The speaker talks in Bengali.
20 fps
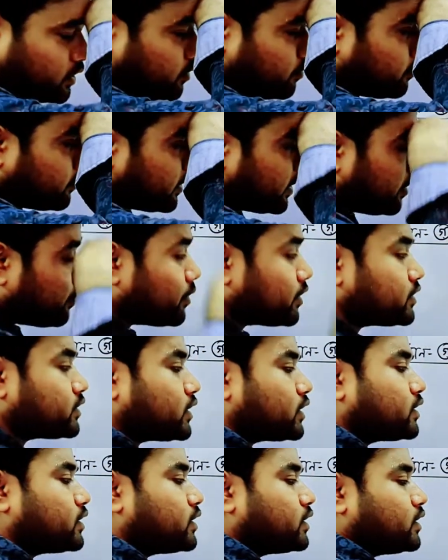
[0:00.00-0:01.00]
সি প্রাইমের
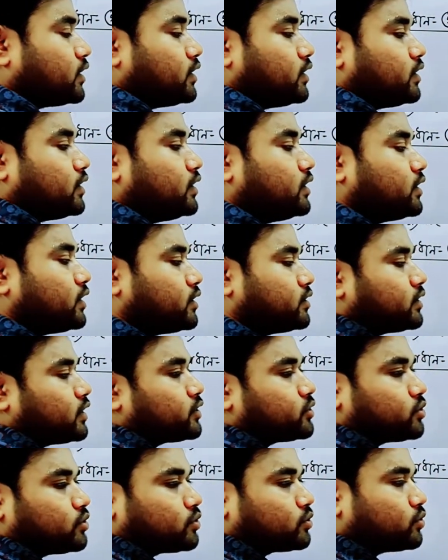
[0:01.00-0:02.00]
সাথে
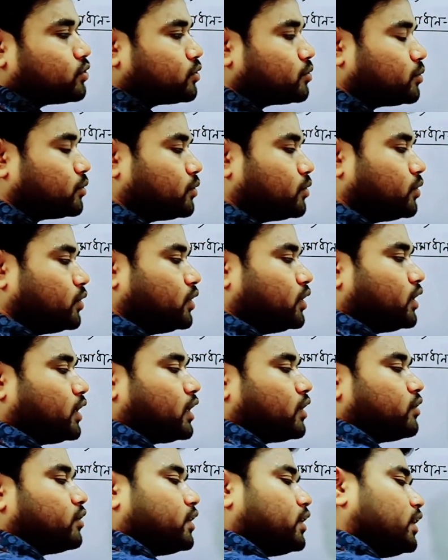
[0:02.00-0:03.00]
ইন্টারসেকশন করবো
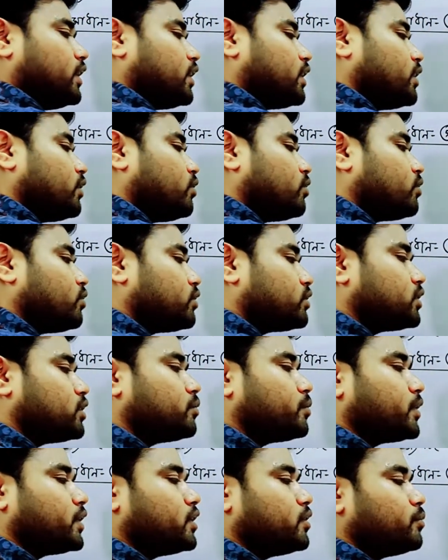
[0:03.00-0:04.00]
এখন এ কেও
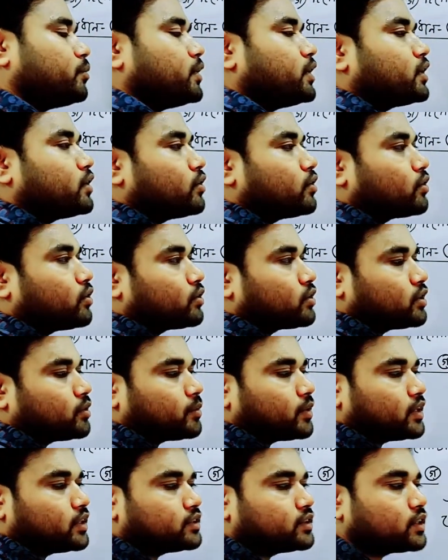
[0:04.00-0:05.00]
করতে পারি বি কেও
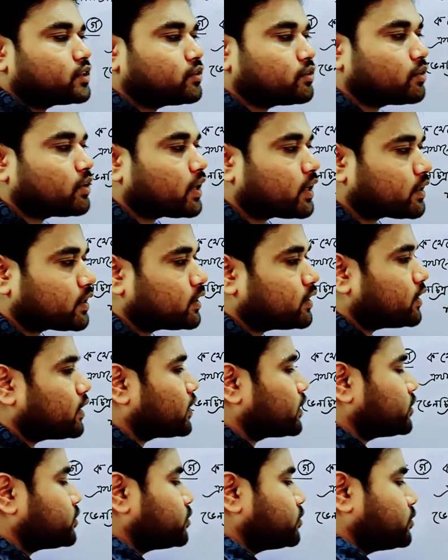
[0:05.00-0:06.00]
করতে পারি যে কোনো একটা
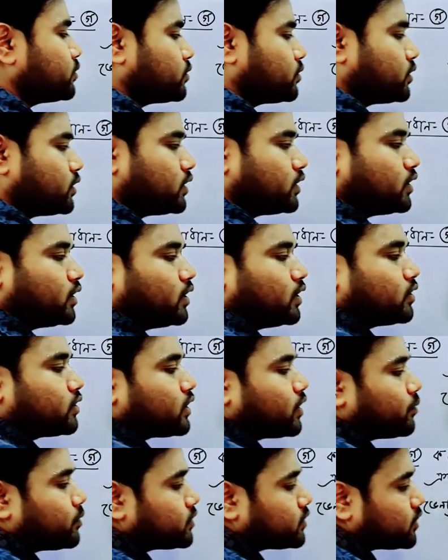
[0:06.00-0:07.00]
দিয়ে আগে শুরু করি
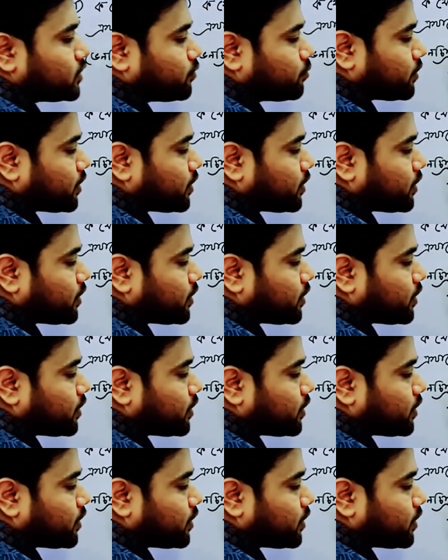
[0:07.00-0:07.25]
তাই আমি